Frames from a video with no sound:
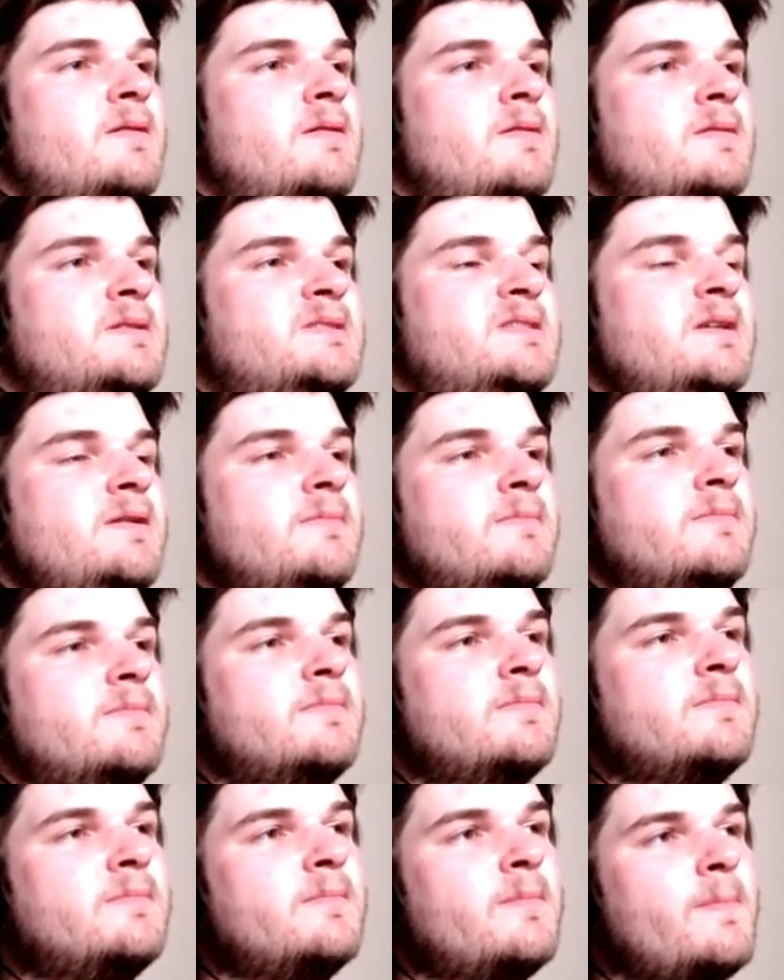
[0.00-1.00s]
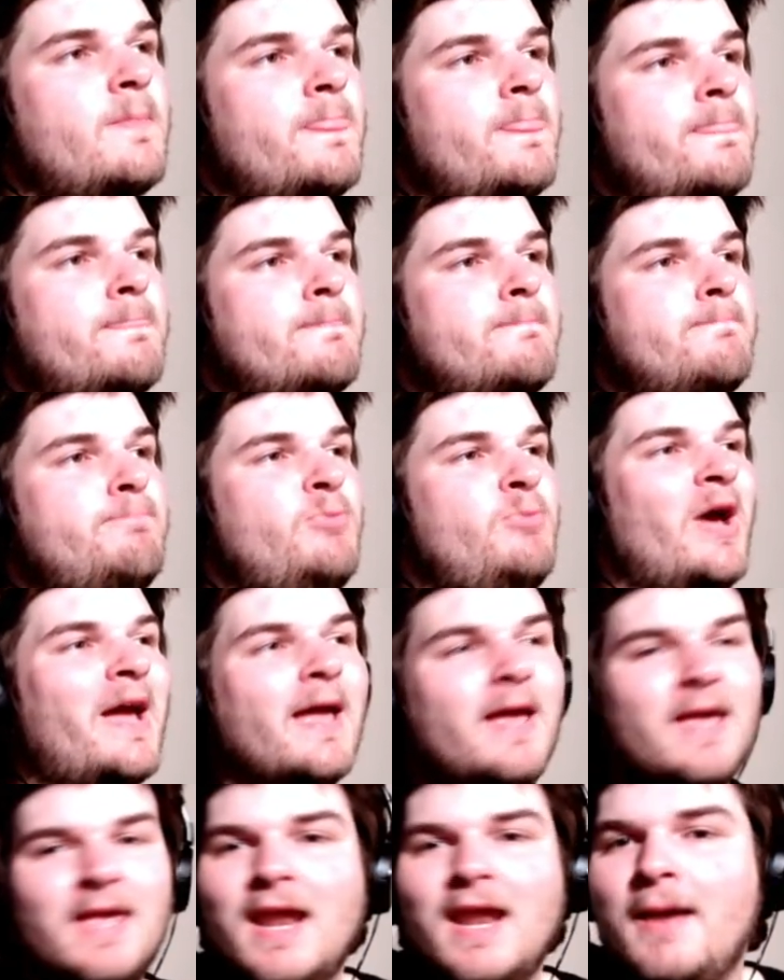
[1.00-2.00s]
tu sais il n'y aurait
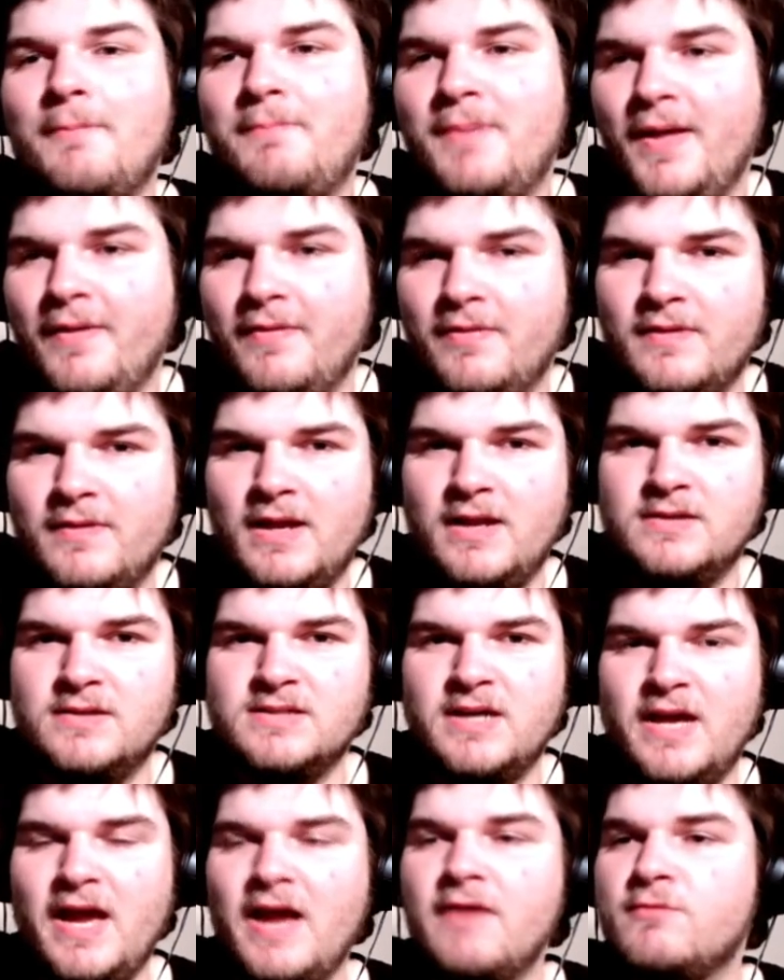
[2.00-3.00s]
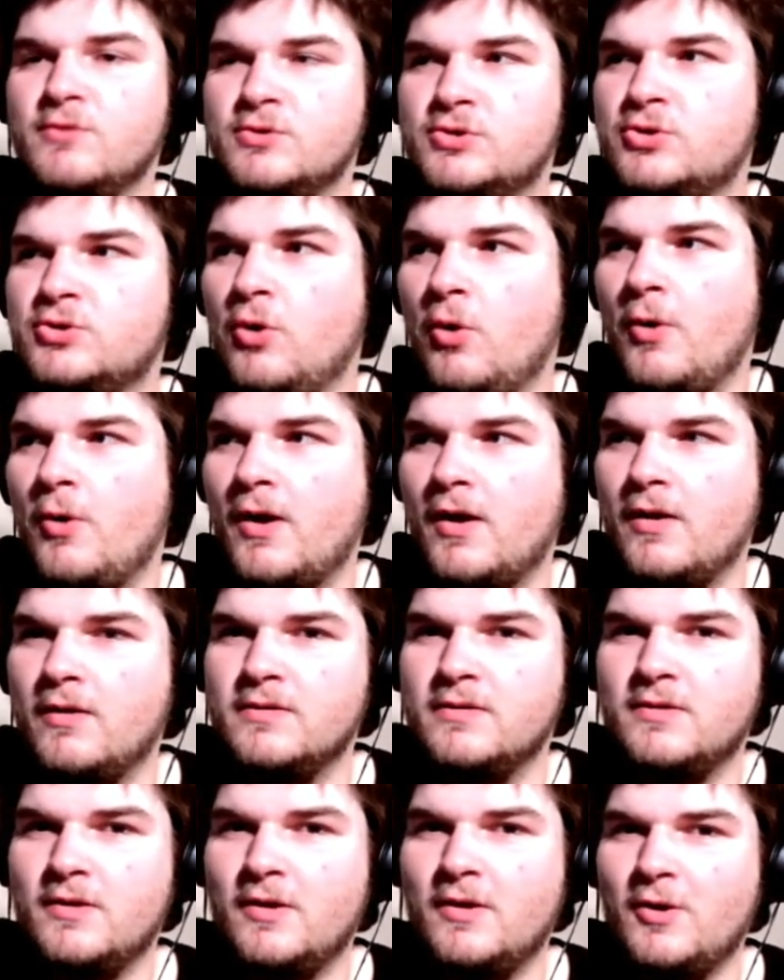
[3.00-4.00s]
rien à perdre d'aller dire Hey, veux-tu
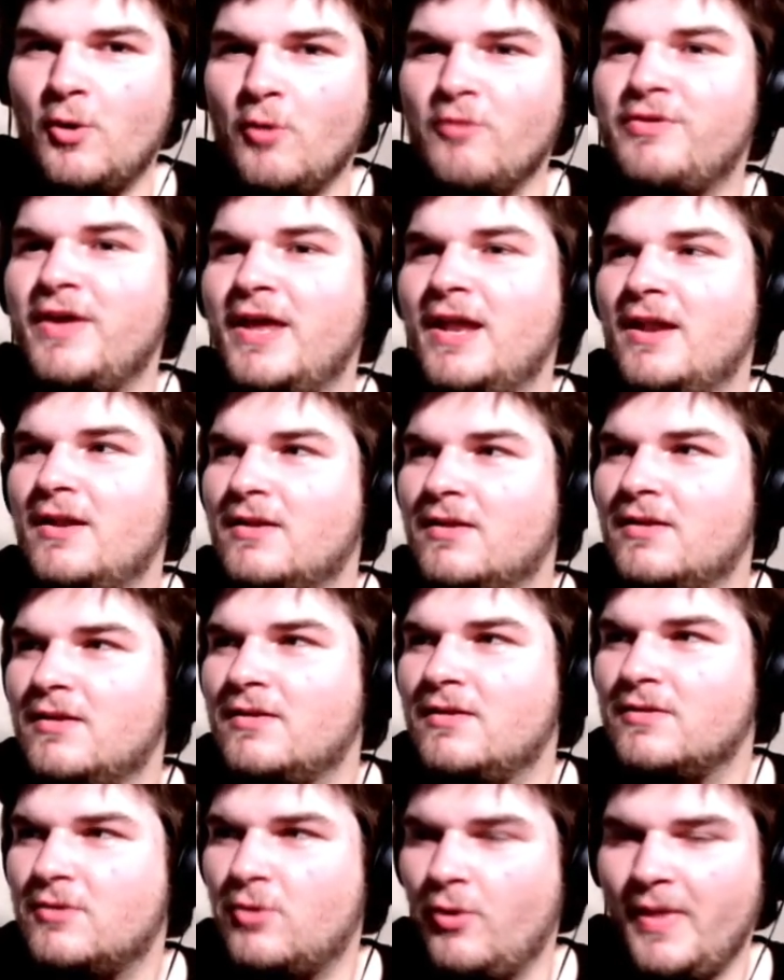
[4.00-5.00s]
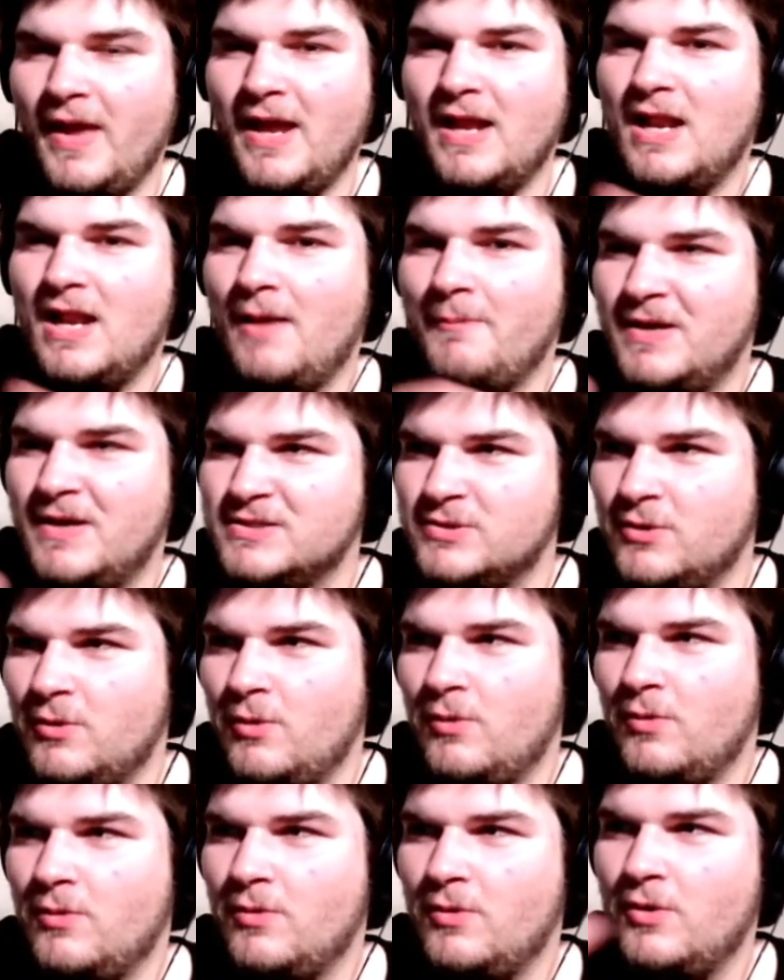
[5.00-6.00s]
qu'on vienne, qu'on aille de la
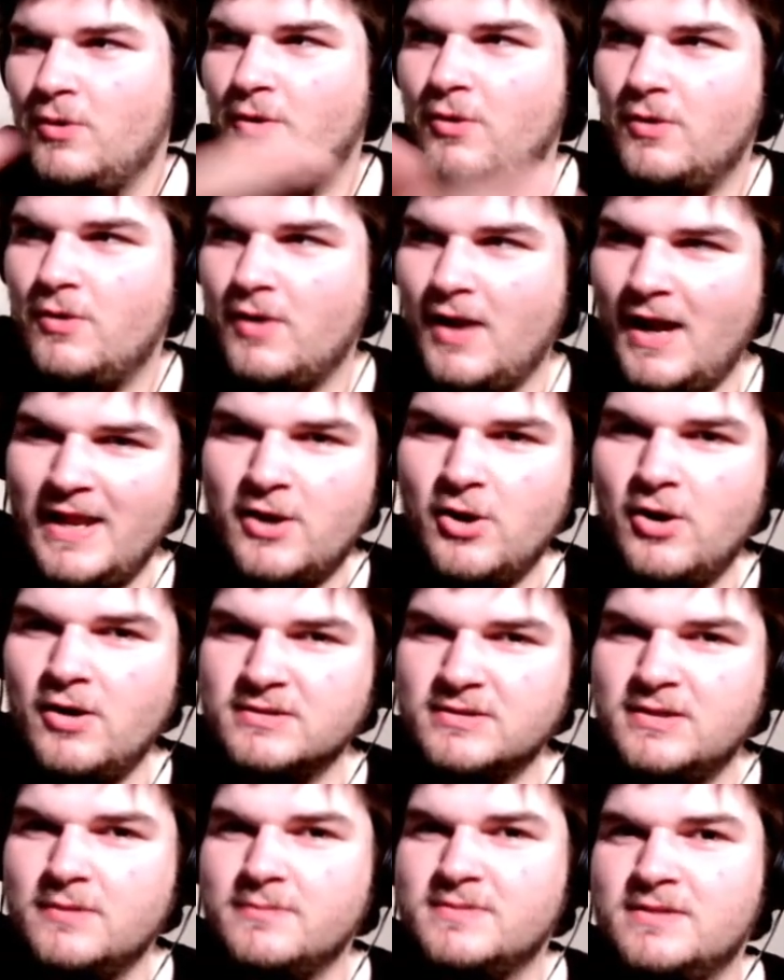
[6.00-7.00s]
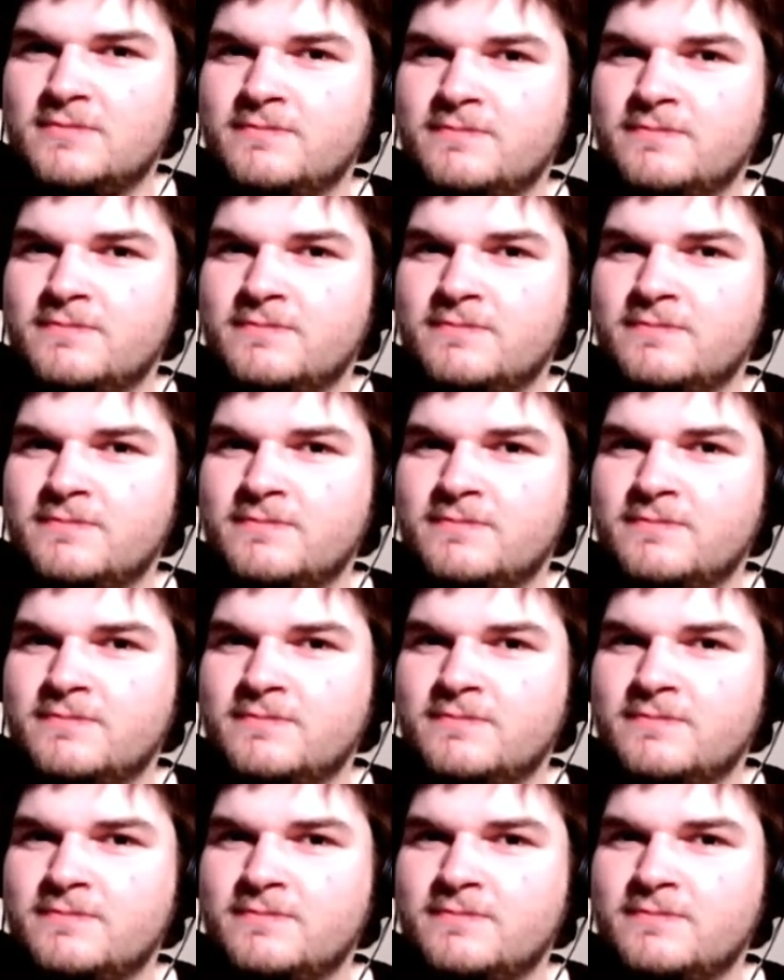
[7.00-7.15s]
maison à l'école ensemble, tu